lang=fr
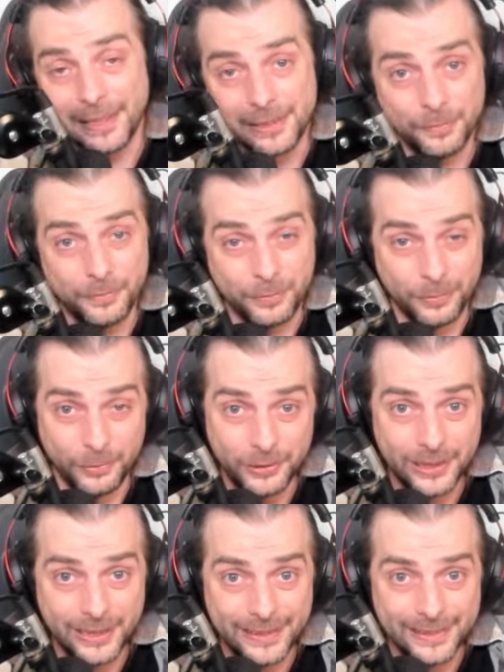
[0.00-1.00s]
est-ce que vous
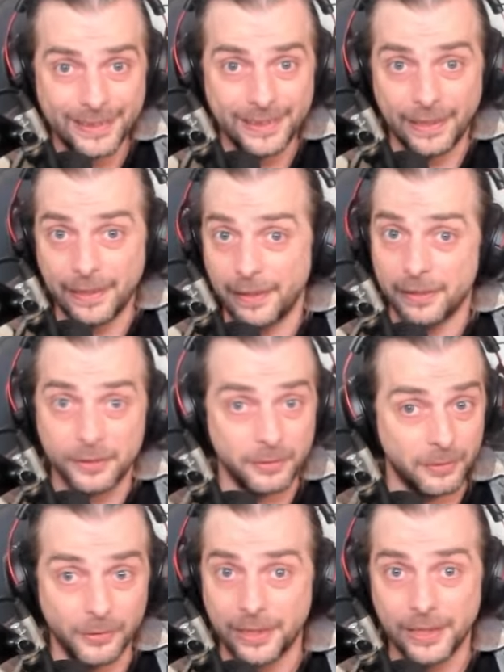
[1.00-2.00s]
l'utilisez et est-ce,
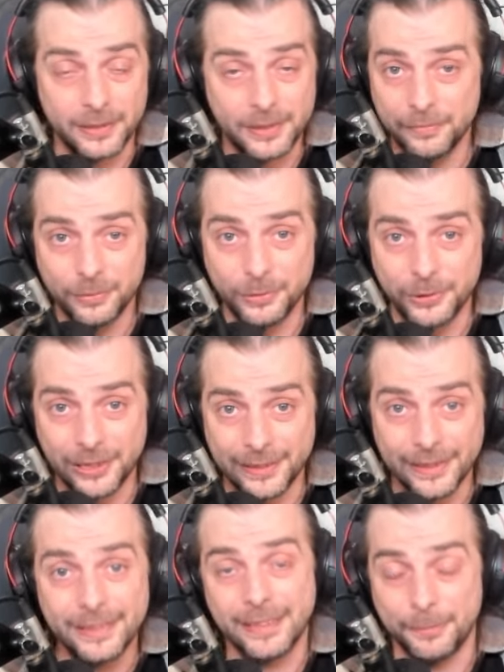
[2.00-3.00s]
dans quel team vous
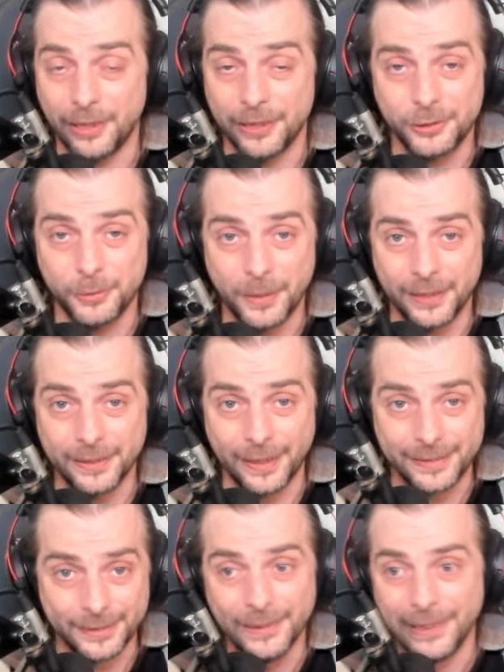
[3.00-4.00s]
l'utilisez. Ça pourrait être super
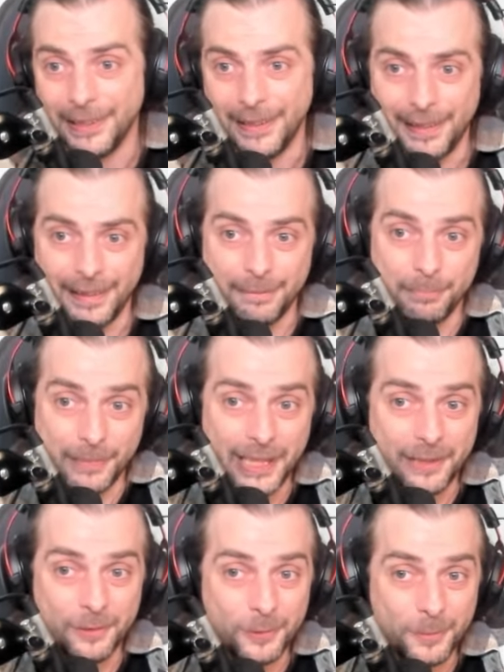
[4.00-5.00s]
intéressant.
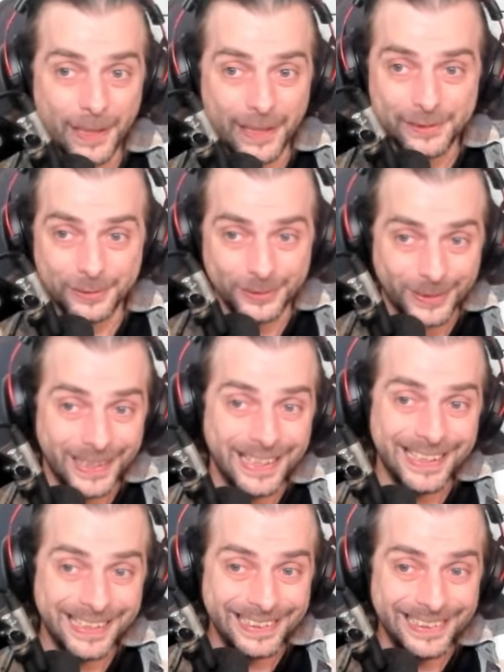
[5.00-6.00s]
Mais le perso, en tout cas,
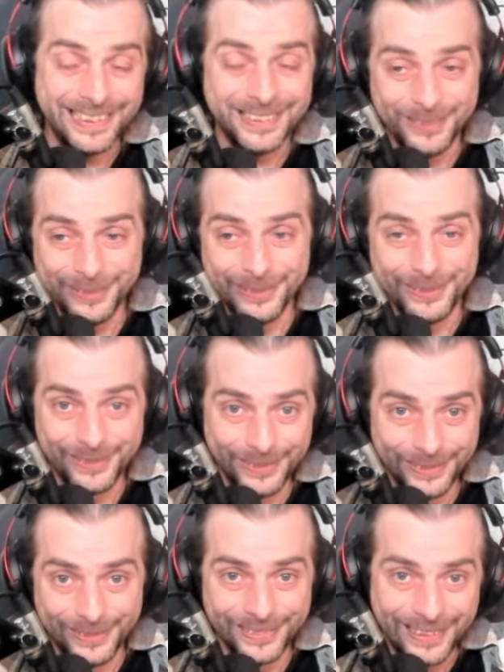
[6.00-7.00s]
il est
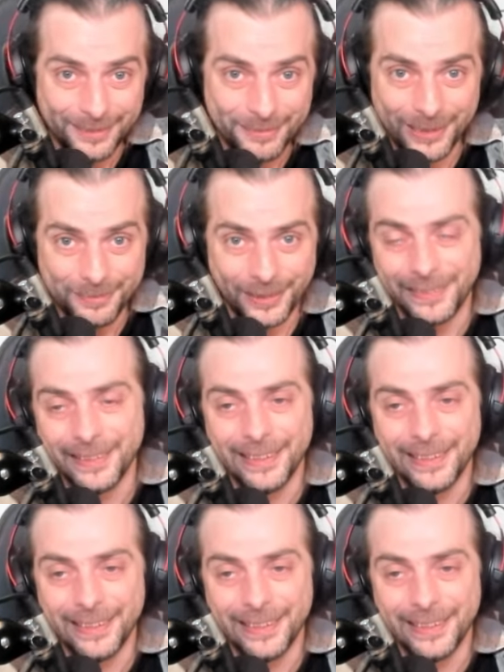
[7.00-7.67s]
ultra propre.